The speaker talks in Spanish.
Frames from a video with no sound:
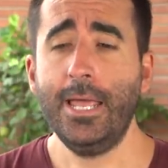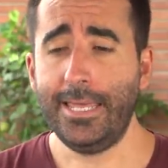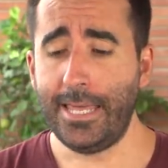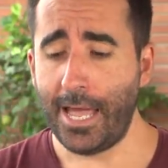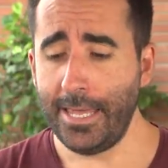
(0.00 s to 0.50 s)

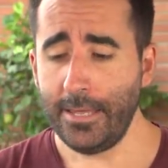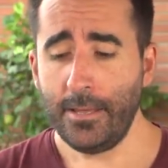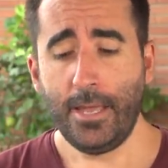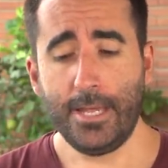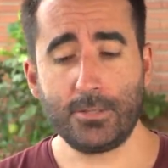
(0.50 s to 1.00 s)
Y ahí
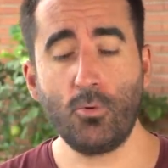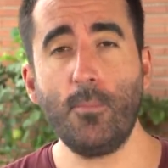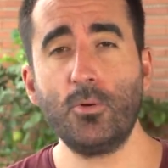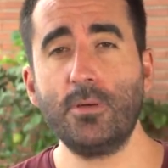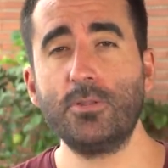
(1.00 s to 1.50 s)
es un
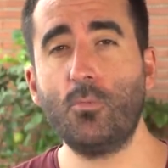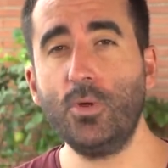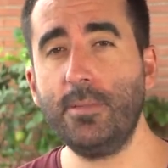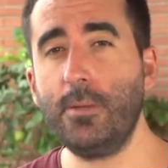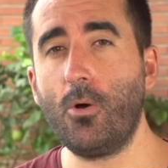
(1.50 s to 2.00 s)
comportamiento
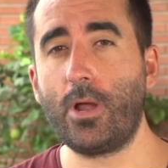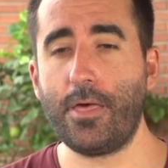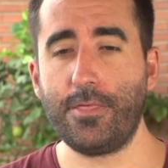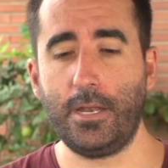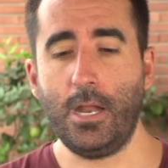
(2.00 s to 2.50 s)
muy típico que
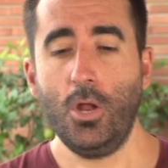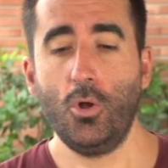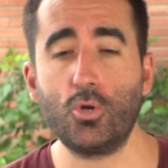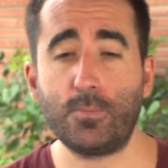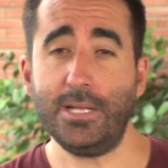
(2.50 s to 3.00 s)
hacen
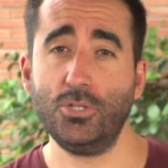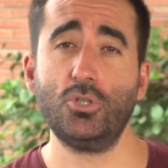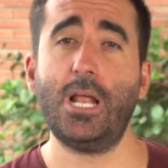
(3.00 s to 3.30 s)
los machos